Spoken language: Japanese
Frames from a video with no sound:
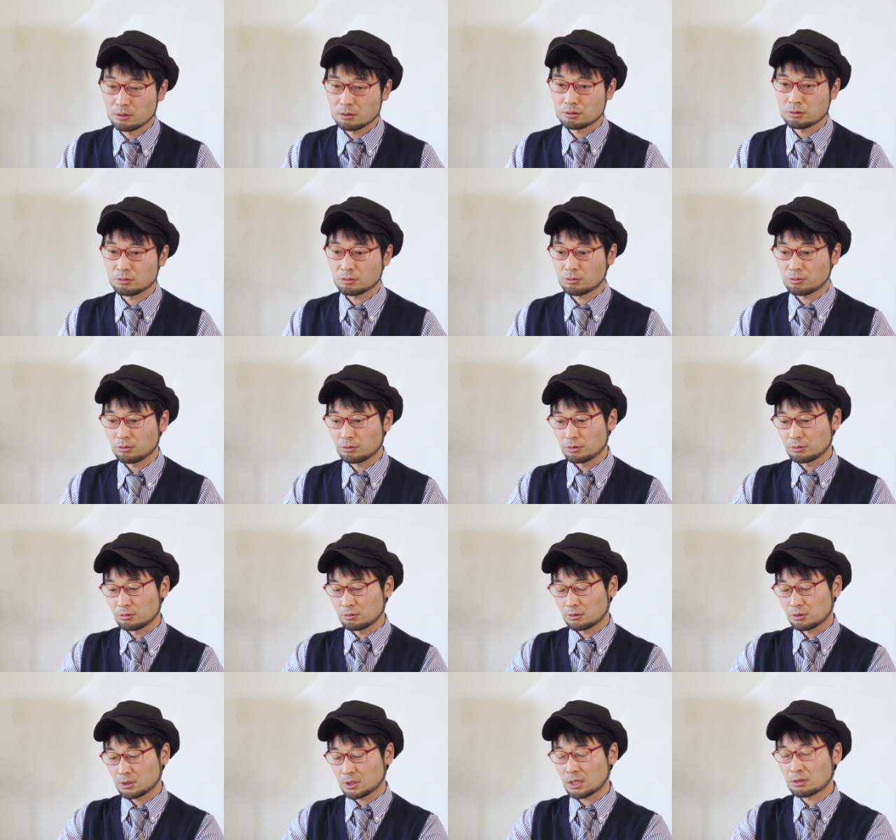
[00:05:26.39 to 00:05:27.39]
ちょっとこうい
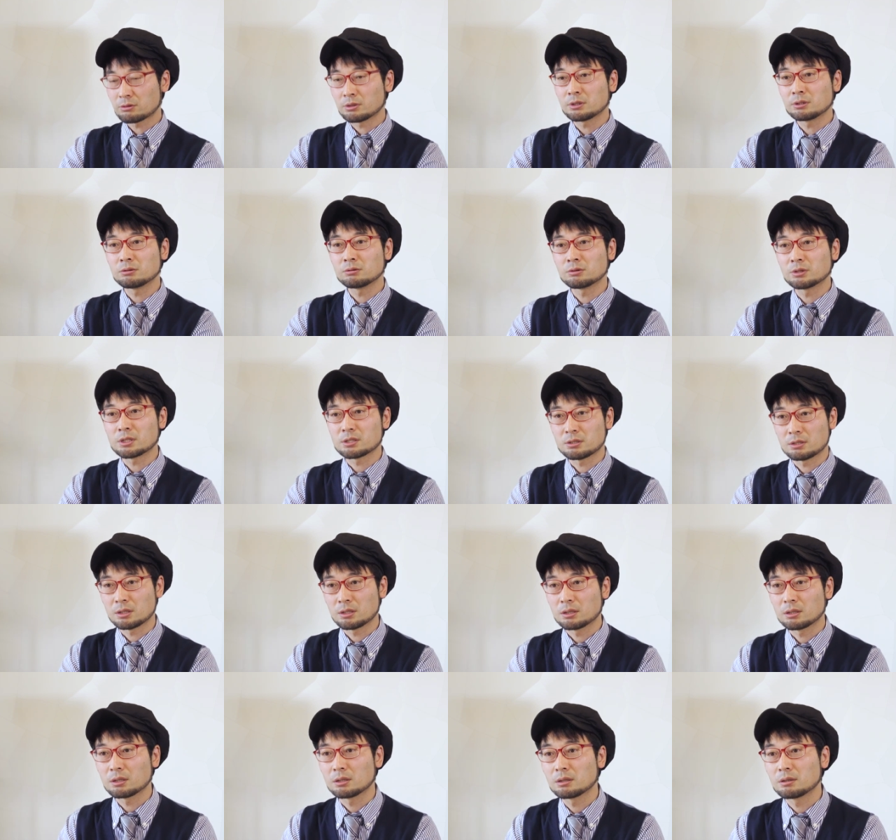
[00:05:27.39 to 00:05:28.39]
う作品をですね
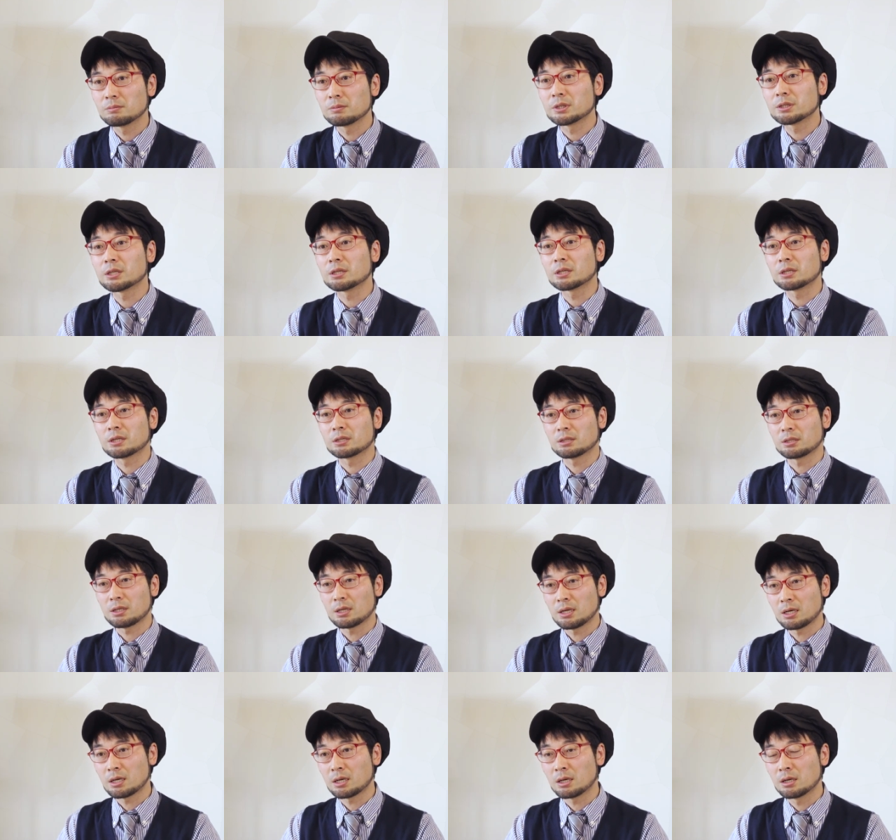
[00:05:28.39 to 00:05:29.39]
見ていただいた
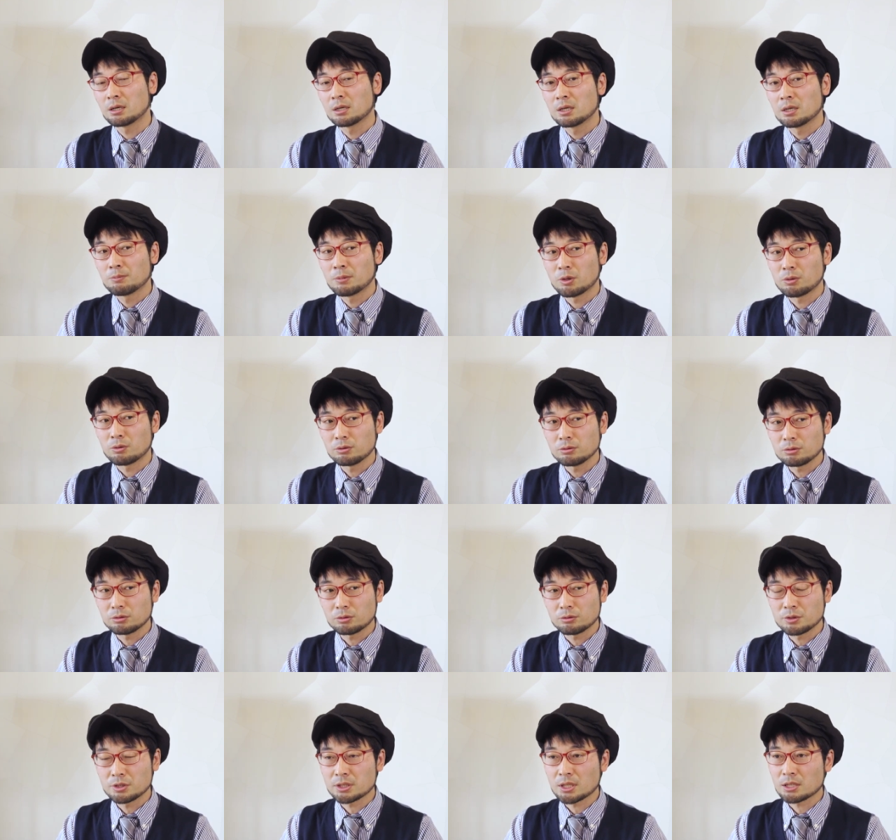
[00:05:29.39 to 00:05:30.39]
ら、まあ、本
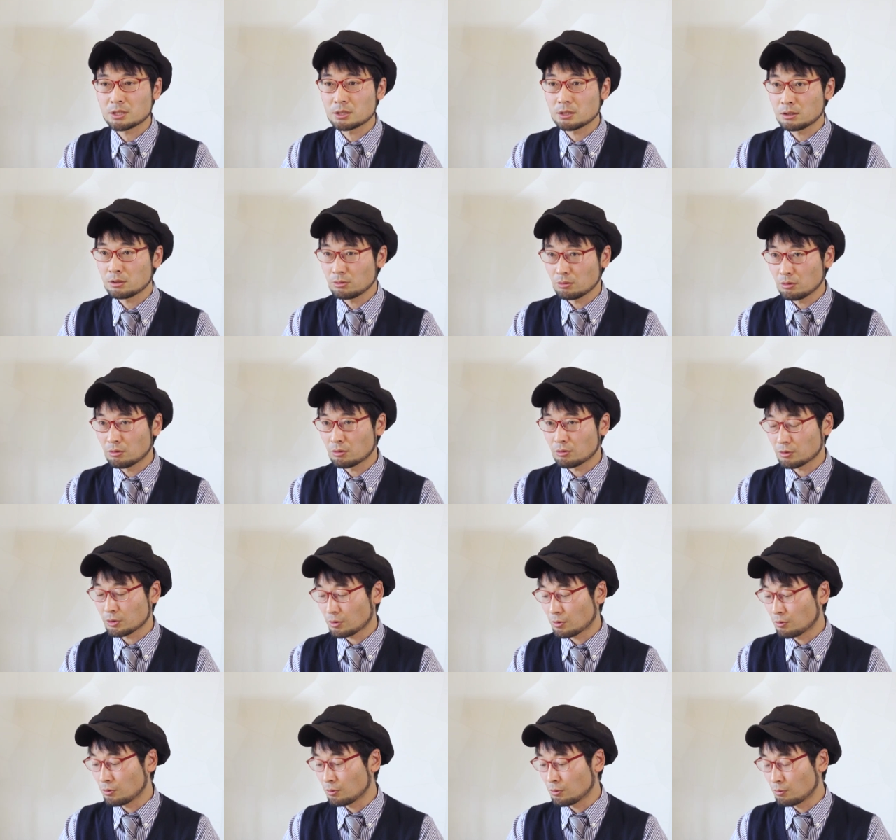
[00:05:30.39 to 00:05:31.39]
当に写真の
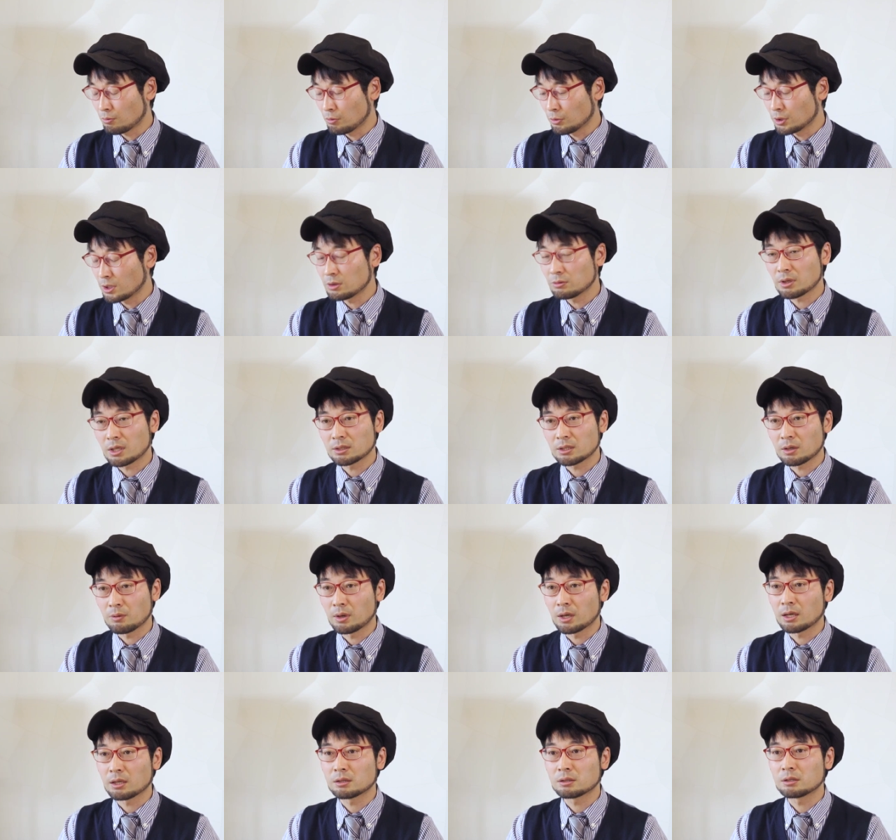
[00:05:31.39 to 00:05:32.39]
こうモデルの方が
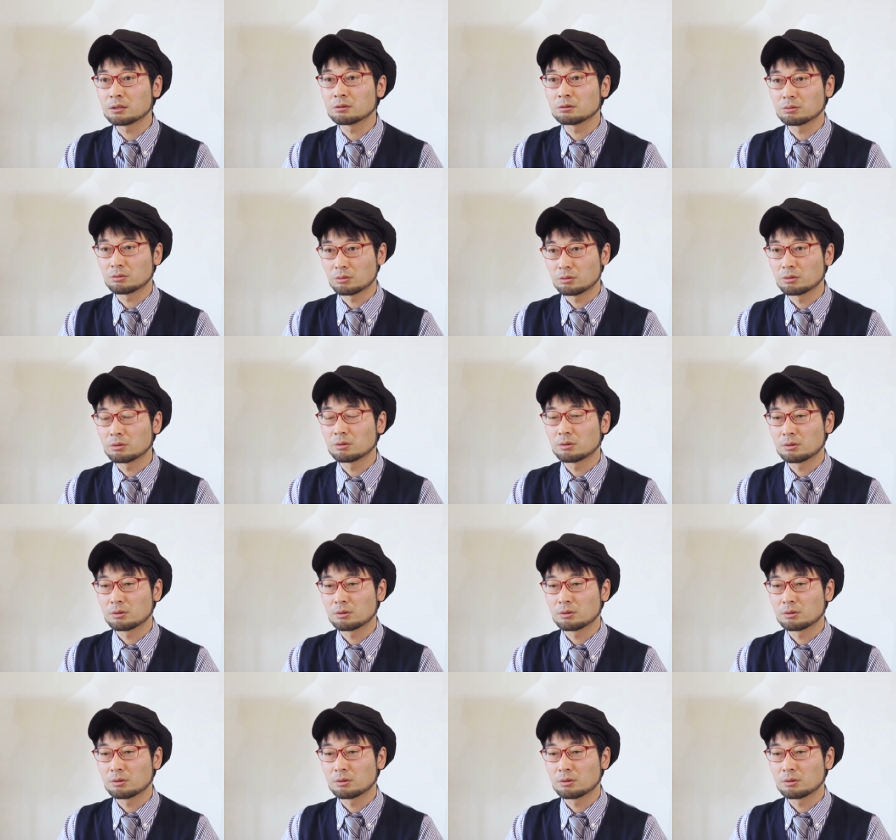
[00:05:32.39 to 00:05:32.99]
笑ってると。